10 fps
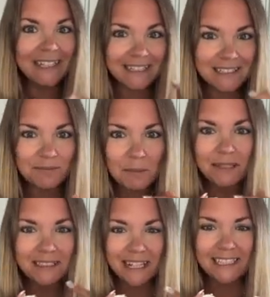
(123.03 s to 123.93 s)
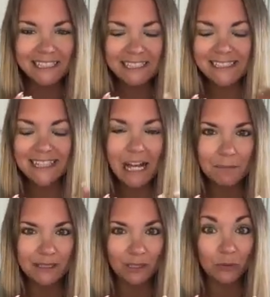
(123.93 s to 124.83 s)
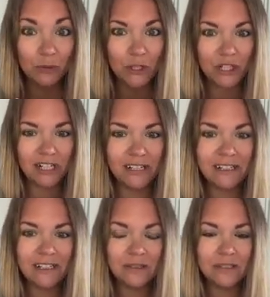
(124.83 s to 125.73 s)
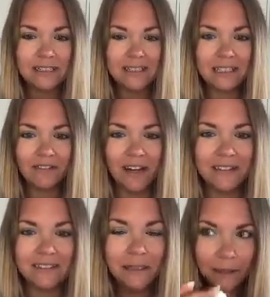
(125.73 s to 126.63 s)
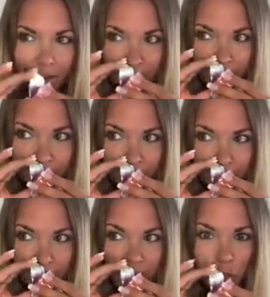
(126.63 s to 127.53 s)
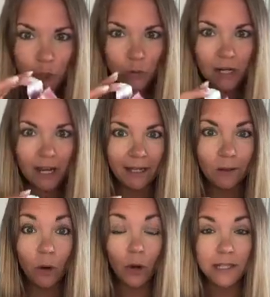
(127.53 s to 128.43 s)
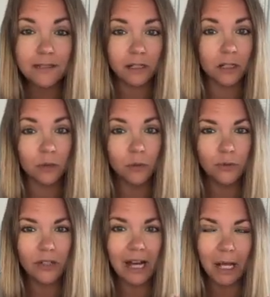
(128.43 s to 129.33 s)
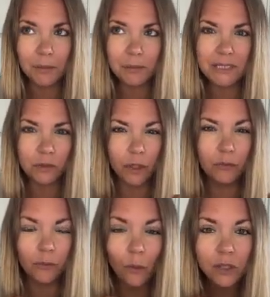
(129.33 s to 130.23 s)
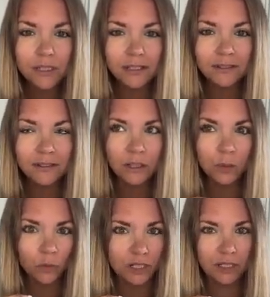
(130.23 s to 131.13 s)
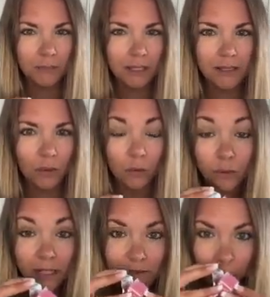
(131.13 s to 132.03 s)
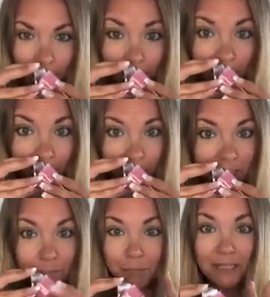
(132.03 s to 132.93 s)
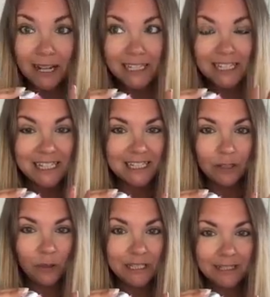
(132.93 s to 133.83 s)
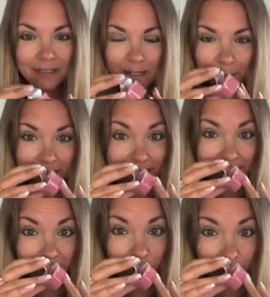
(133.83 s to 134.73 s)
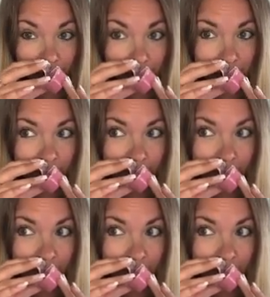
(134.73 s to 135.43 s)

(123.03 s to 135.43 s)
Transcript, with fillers: jetzt, wenn man dran riecht, kann man sich's vorstellen. Also das ist quasi schon ein hölzerner Duft, aber mit so einer fruchtigen Note im Hintergrund. Also ich bin eigentlich nicht die hölzerne, aber der ist wirklich,